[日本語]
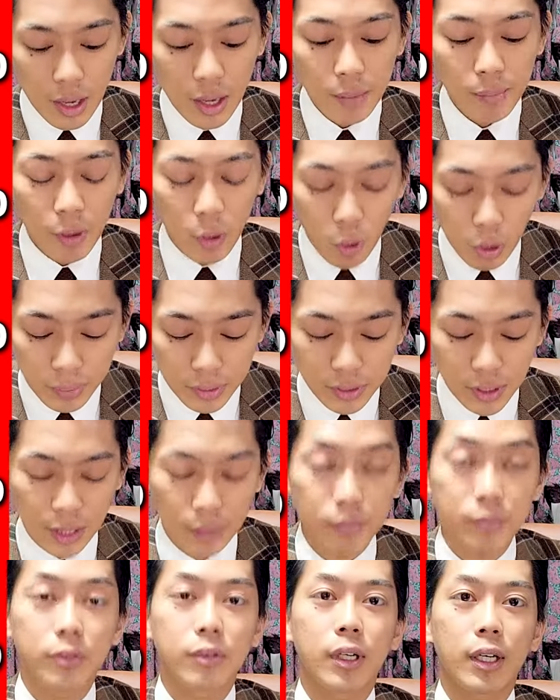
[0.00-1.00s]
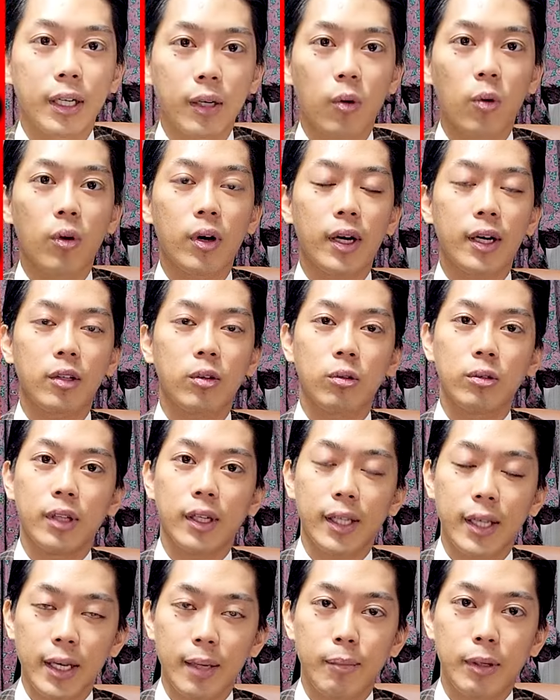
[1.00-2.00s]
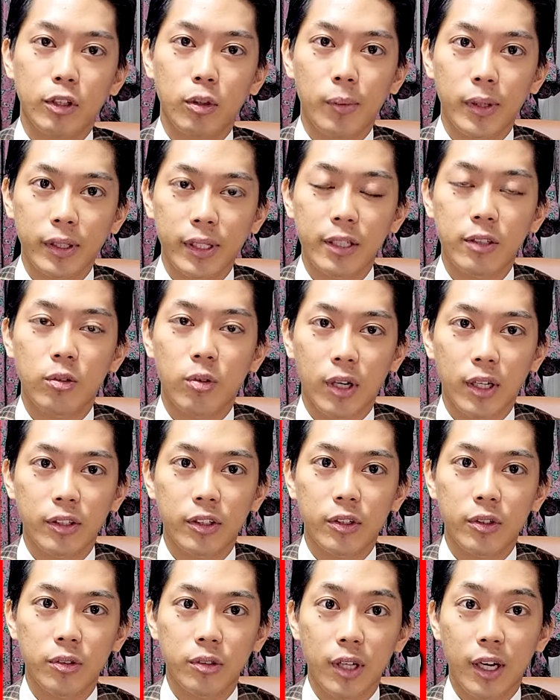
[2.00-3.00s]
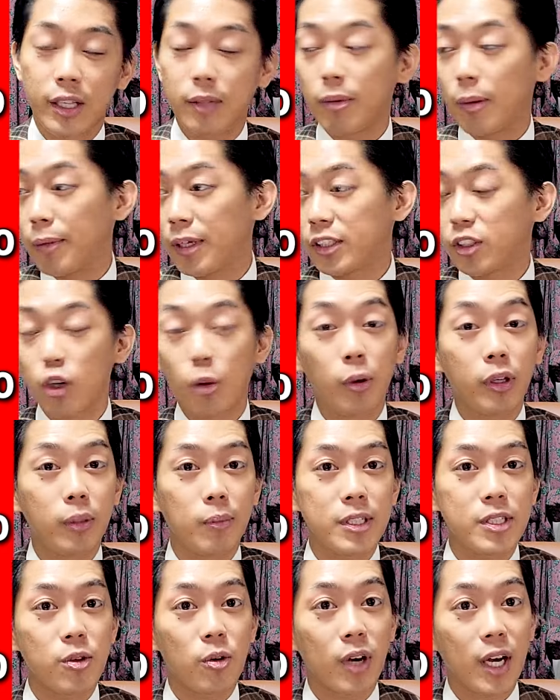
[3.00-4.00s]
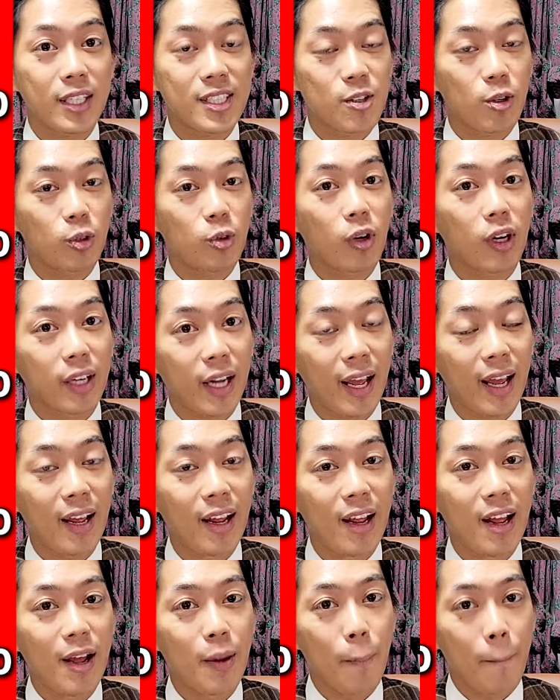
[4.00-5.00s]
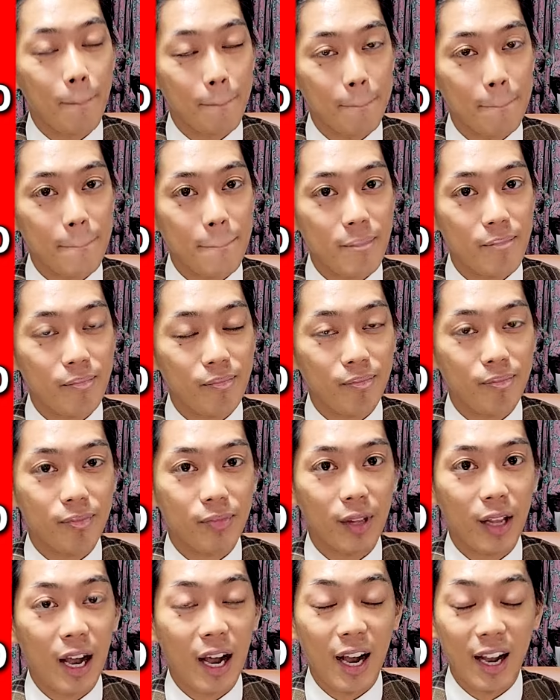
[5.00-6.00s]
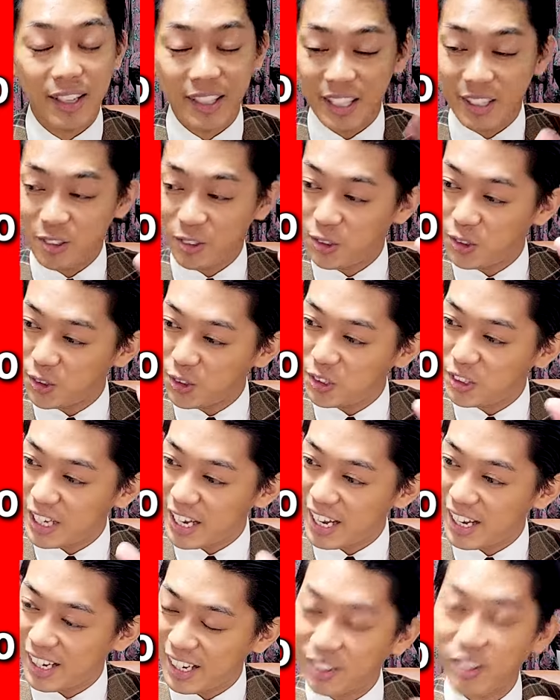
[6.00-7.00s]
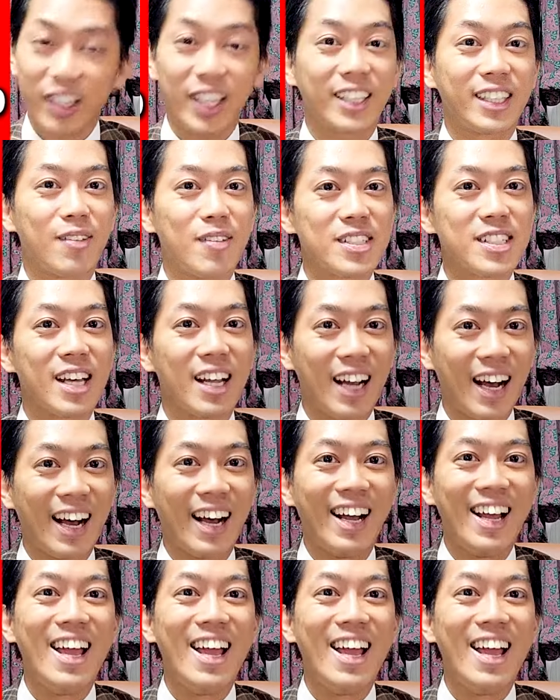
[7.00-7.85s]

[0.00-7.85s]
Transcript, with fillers: まあ、古文漢文がね、こっからどんだけまとまっていくのかっていう。だから今めっちゃ覚えてますよ、活用とかね。うん、あ、い、う、う、ええー、とかやってますから。